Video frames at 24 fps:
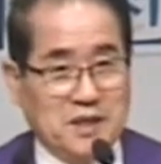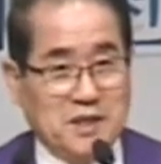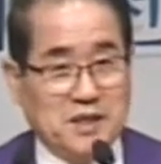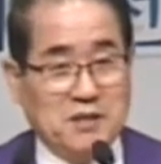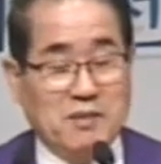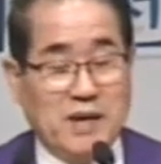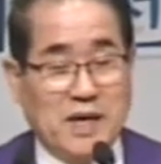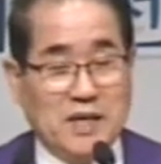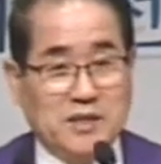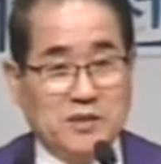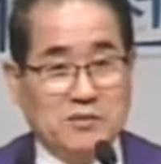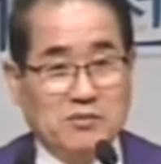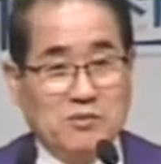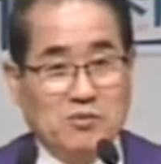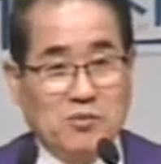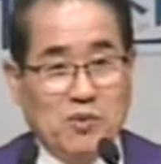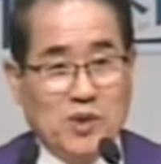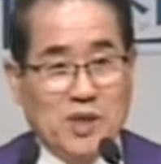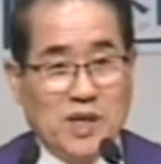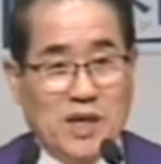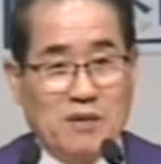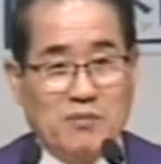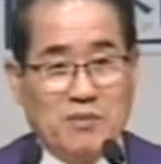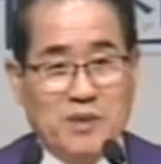이 말씀은
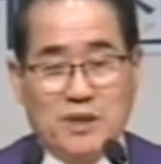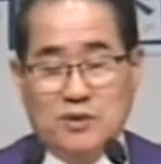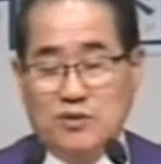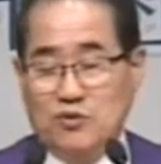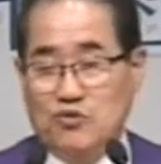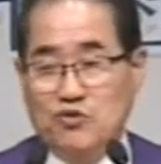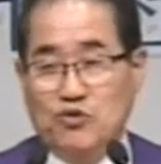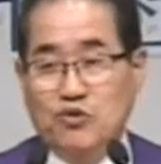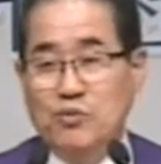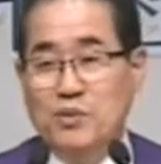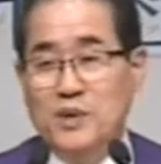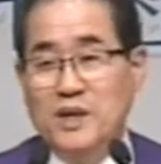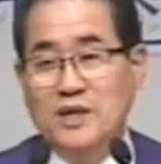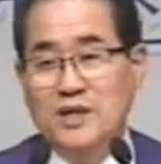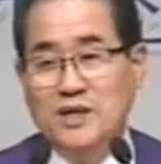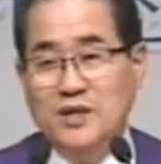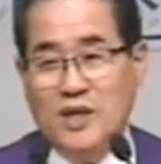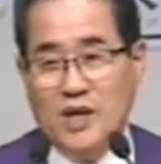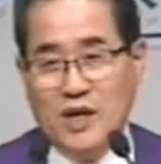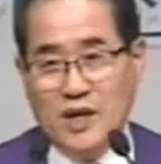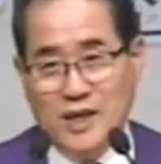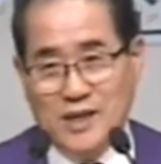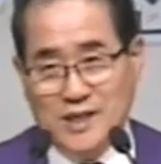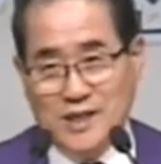뭐냐면
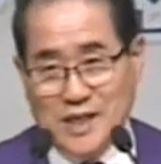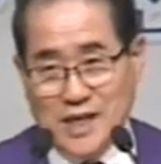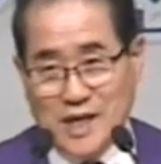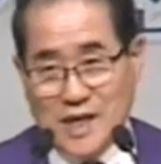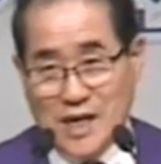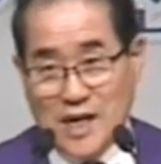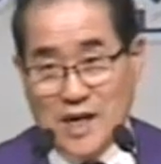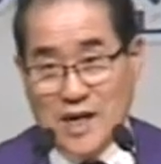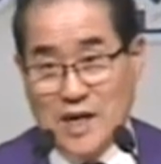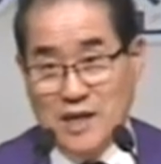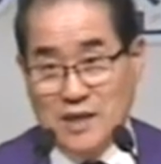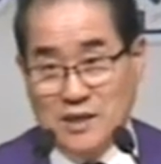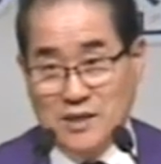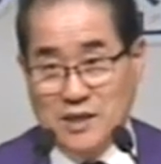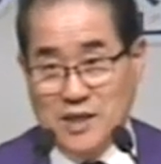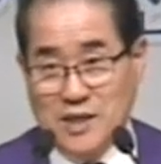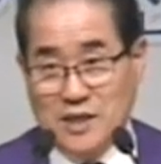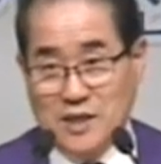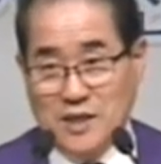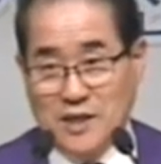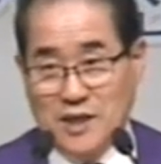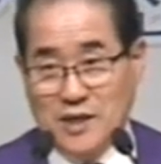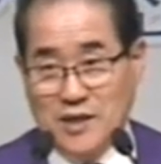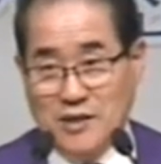구별되게 살아라는
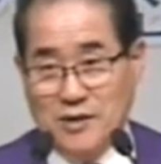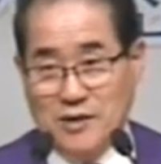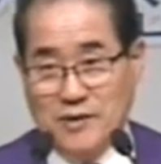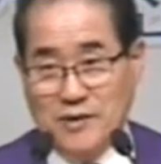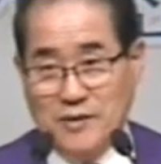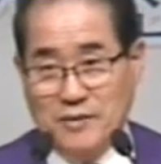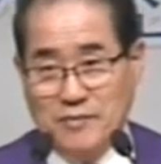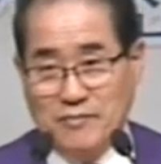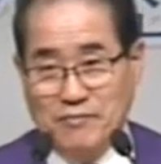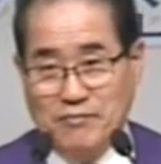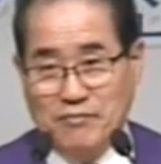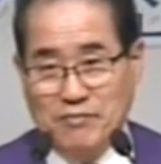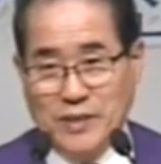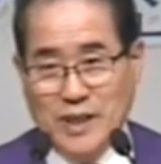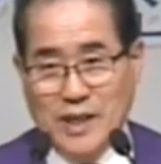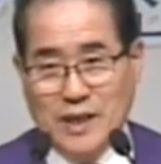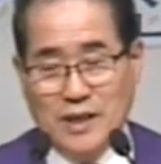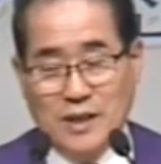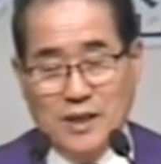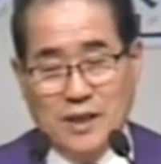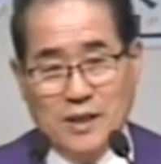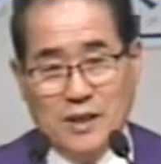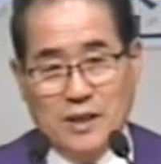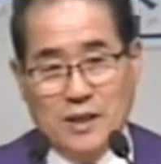얘기예요.
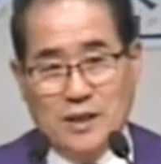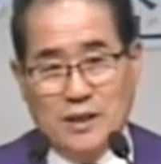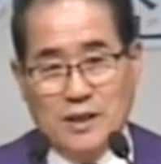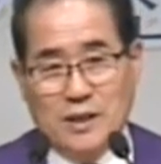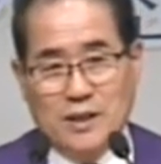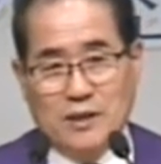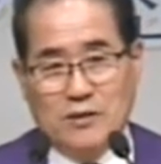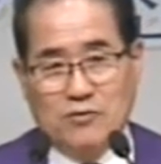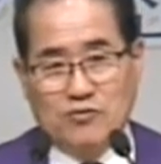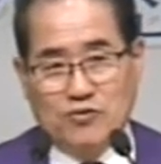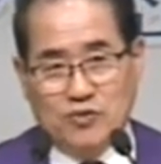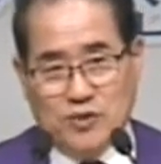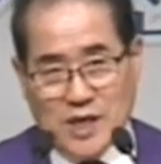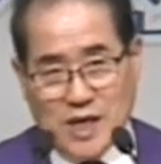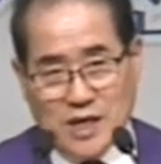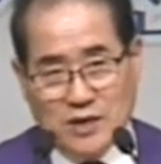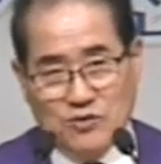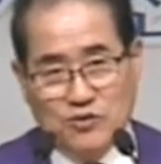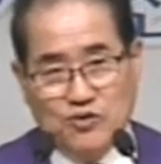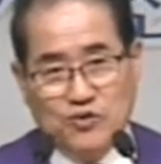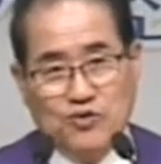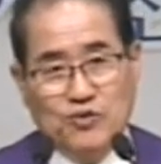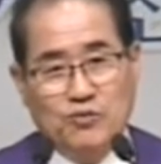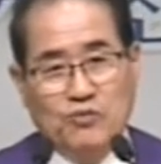
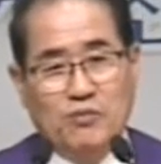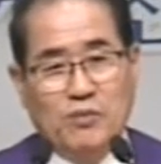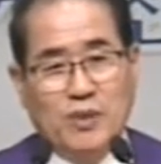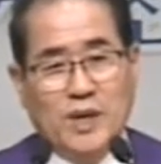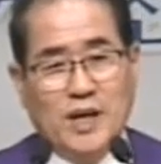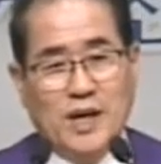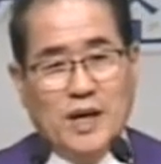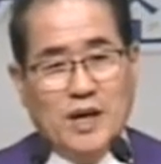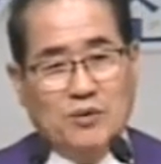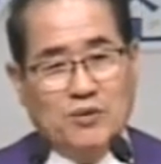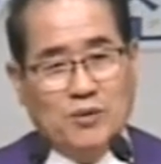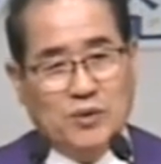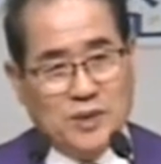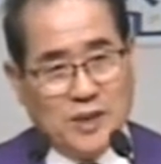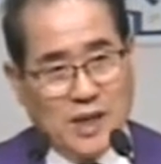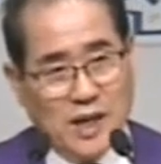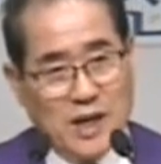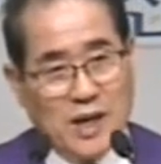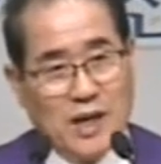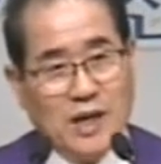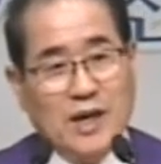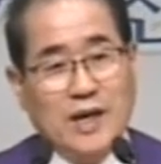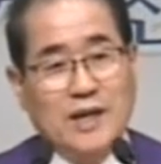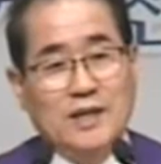우상숭배하고
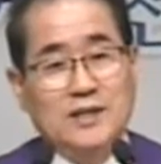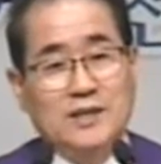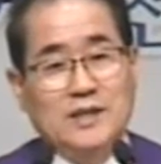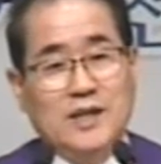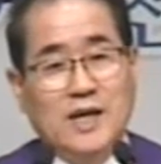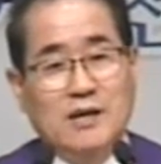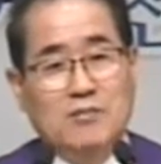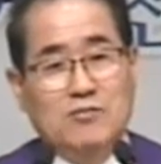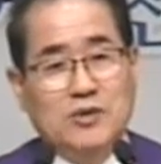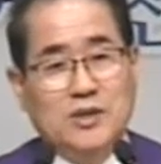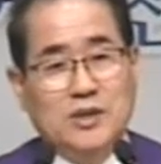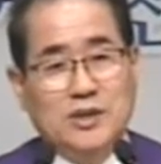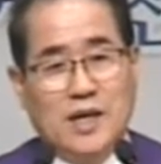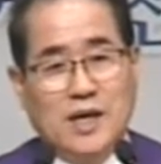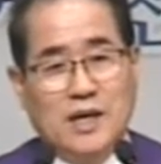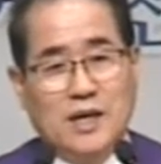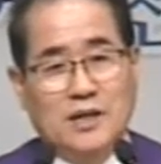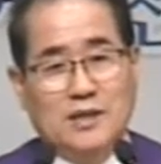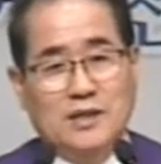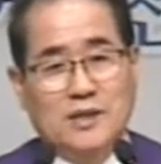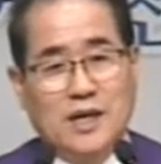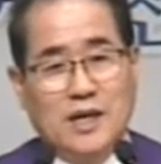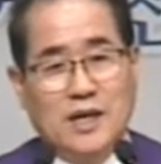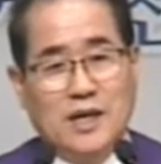타락한 삶을
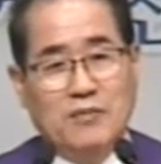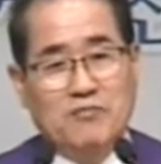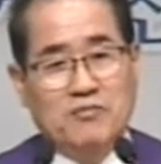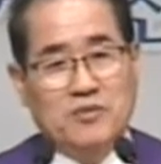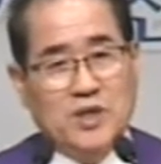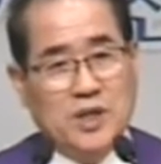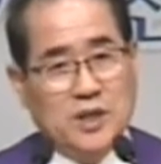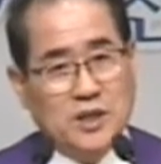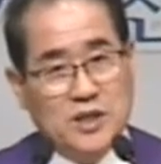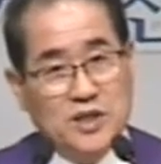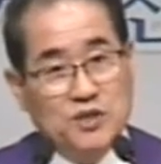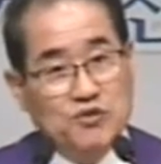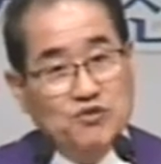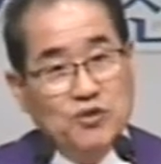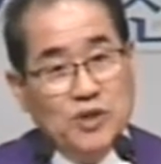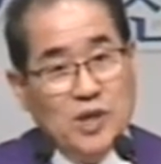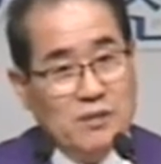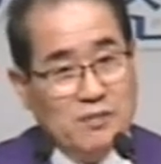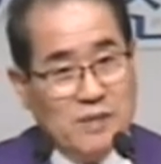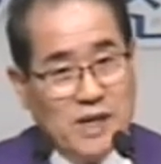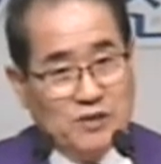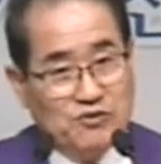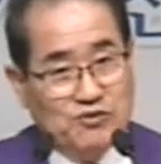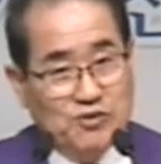사는 사람들의
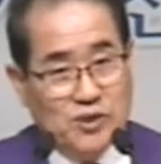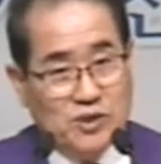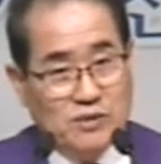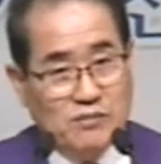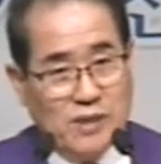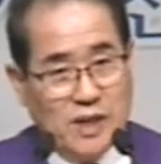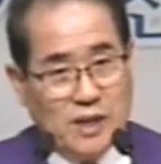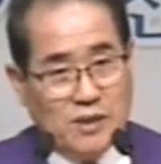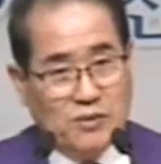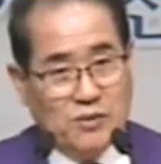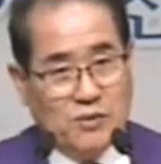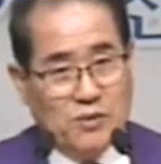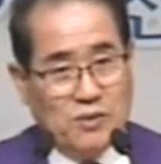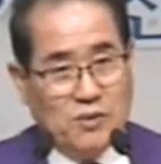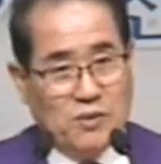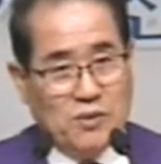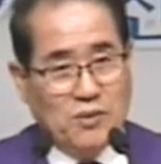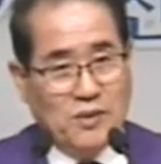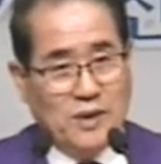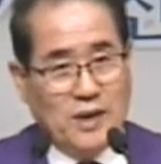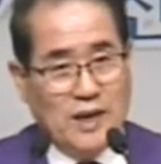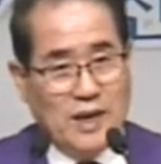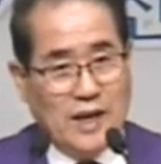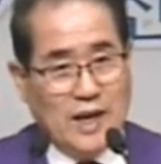기준에 맞추지
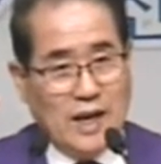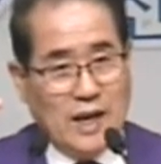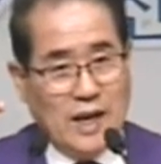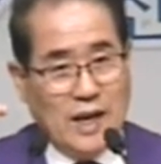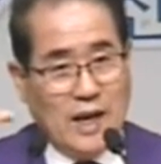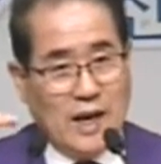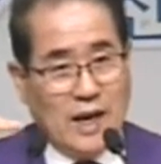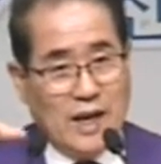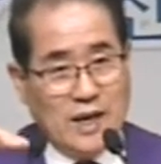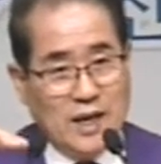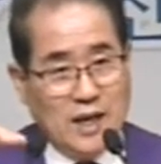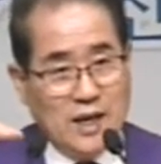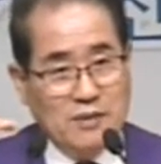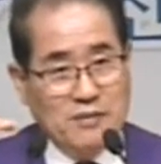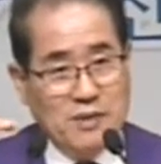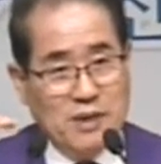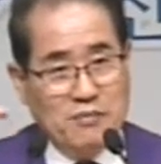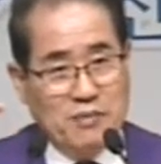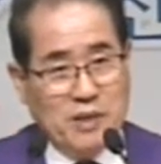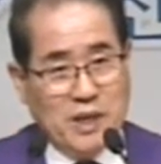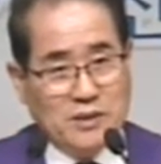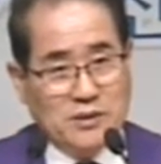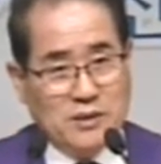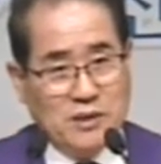말고
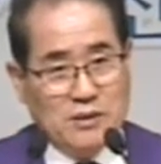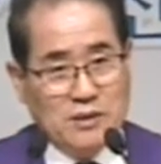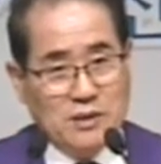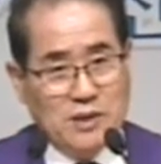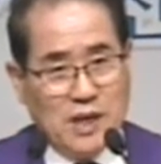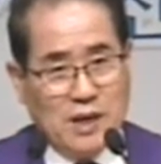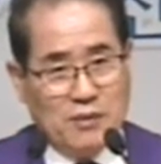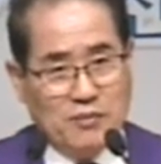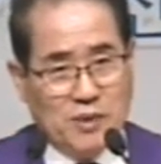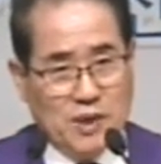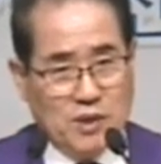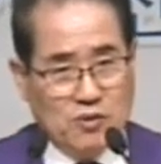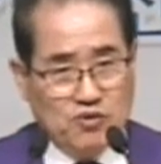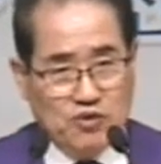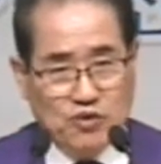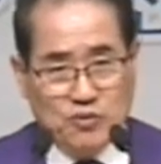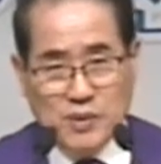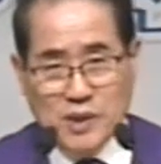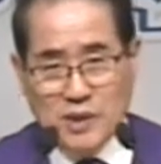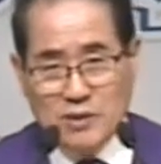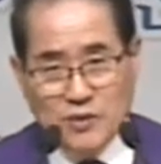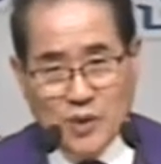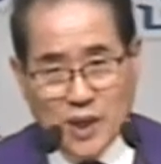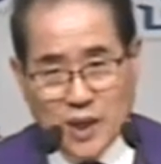하나님의 백성답게
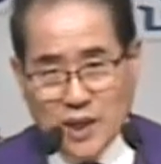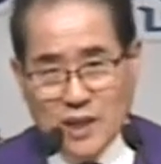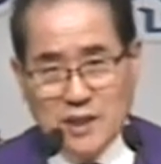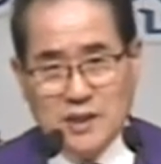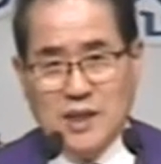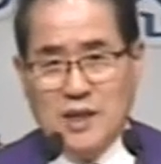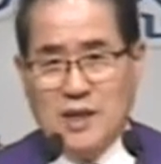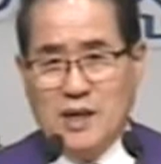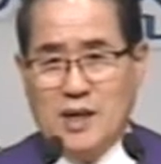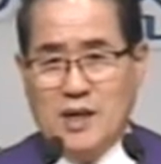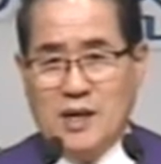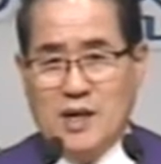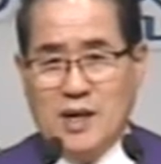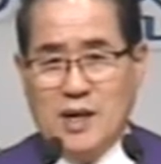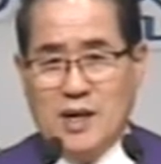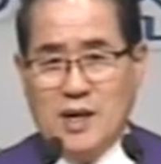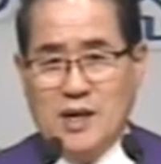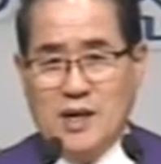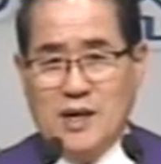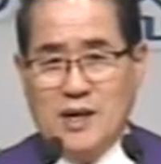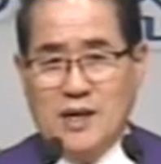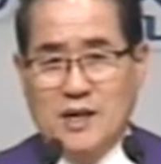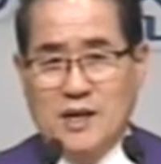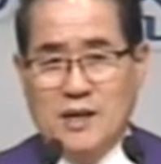구별되게
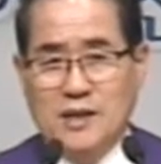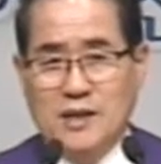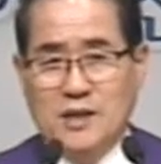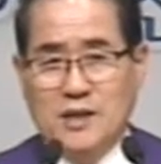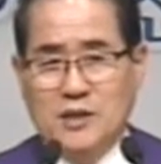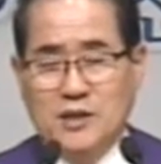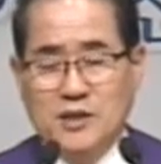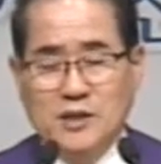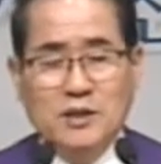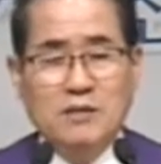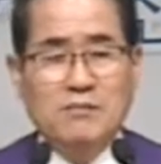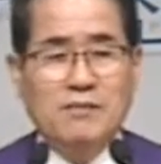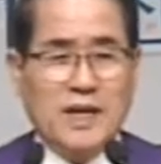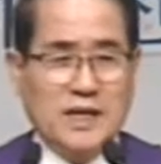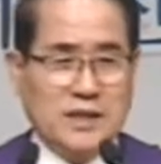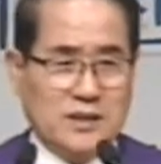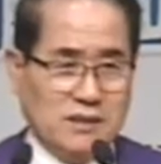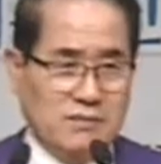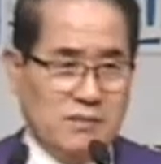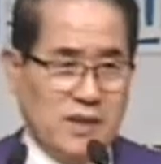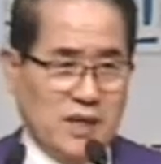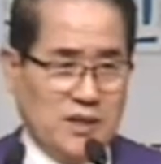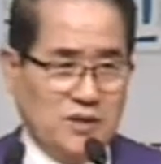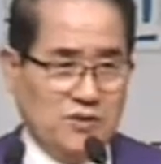살아라. 이걸
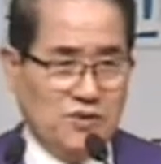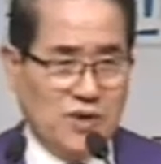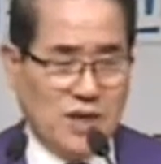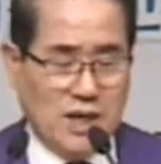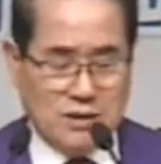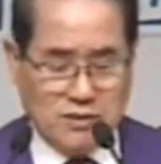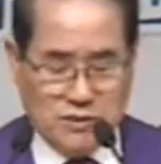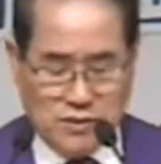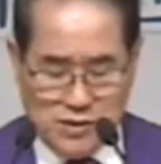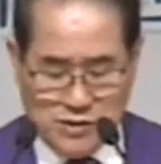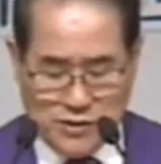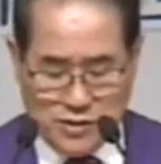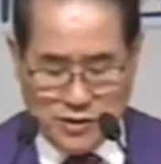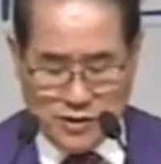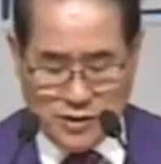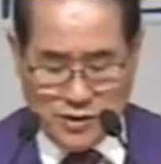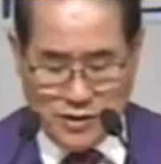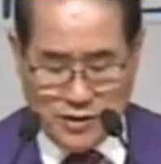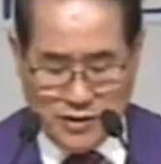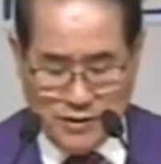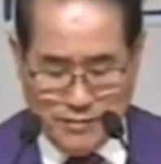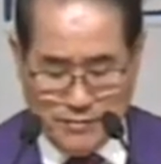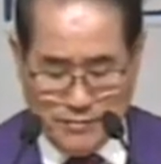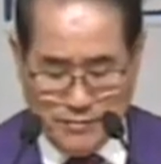말씀하기 위한
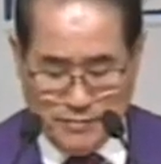거였죠.